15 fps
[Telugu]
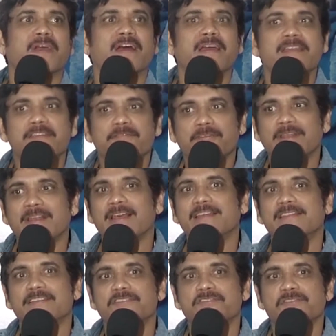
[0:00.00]
అవన్నీ ఫీల్
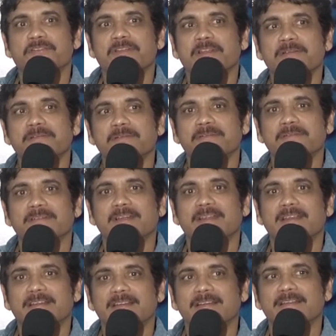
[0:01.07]
అయ్యే తీసుకున్నాను
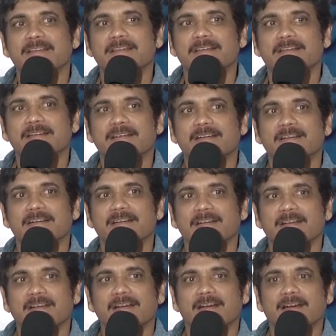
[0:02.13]
అండ్
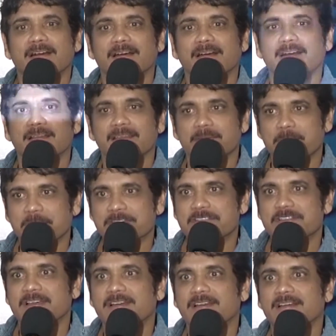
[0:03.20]
ఈ
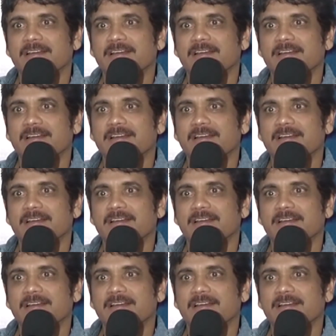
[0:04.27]
మధ్యన